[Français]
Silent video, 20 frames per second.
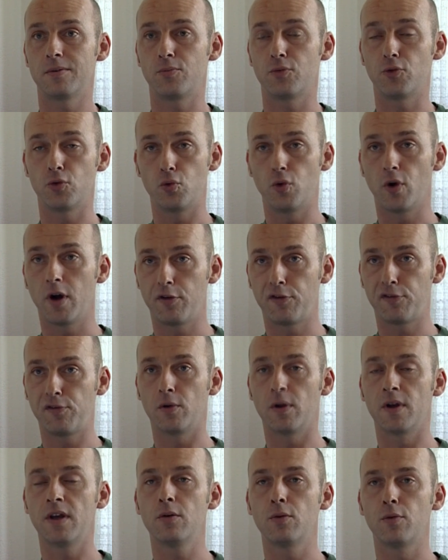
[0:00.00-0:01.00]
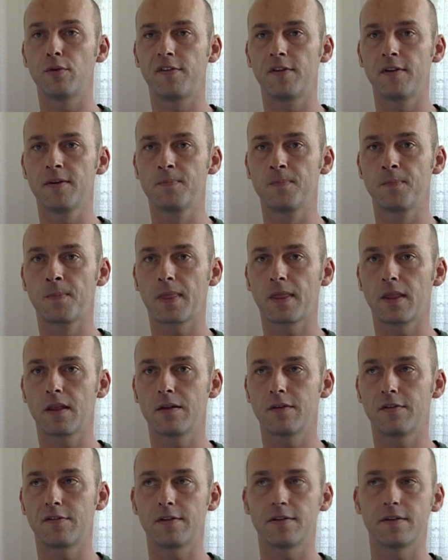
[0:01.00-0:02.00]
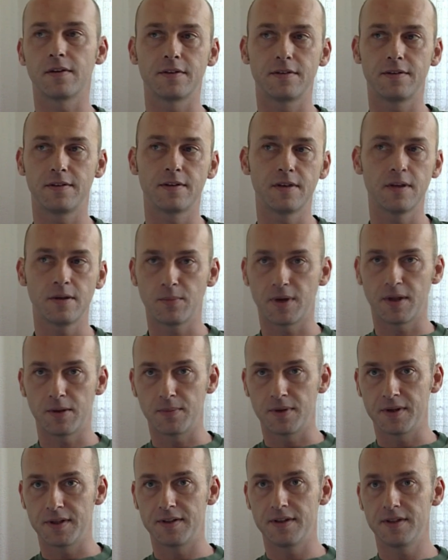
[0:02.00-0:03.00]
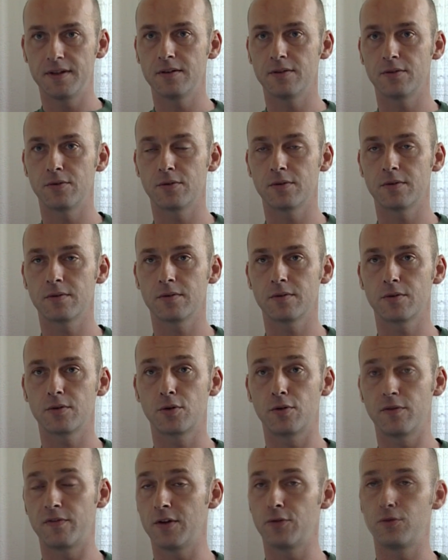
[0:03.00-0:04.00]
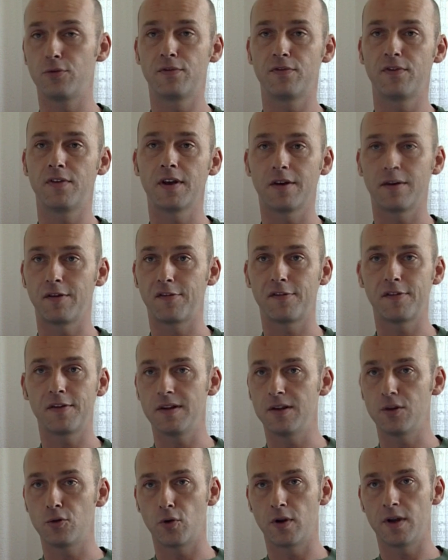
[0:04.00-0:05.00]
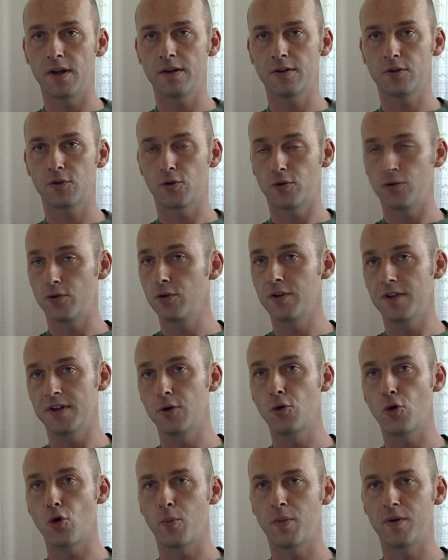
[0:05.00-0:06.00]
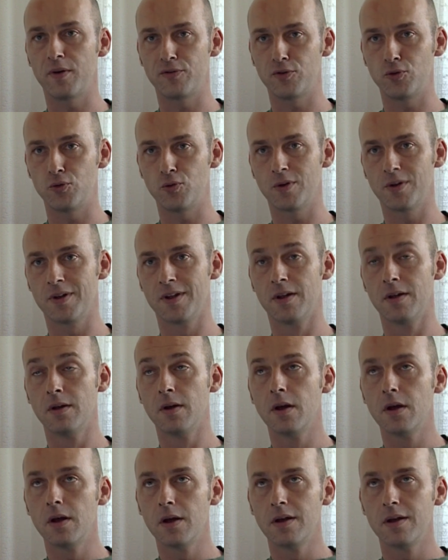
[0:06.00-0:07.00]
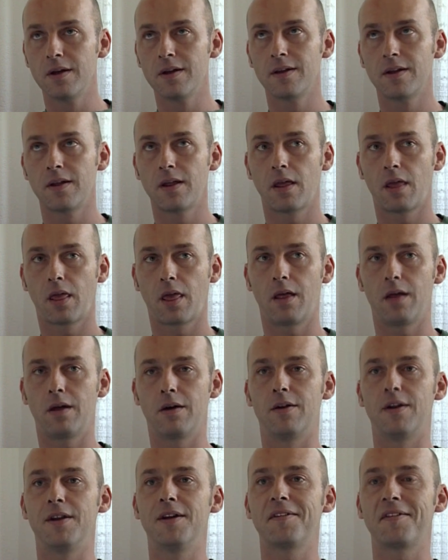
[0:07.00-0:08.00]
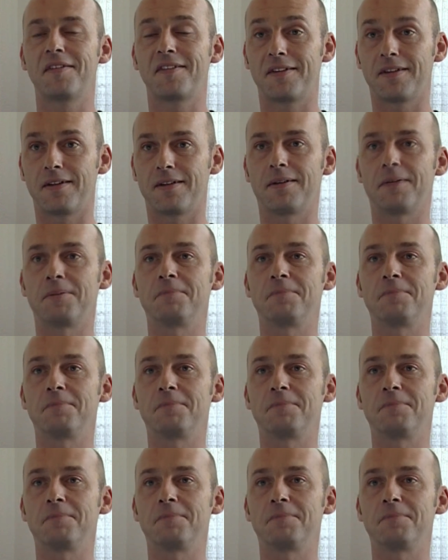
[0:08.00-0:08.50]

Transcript: pour nous rassurer aussi, cette entité m'a demandé euh, Que viens-tu faire ici, Nicolas Ton heure n'est encore pas venue. Alors là, euh,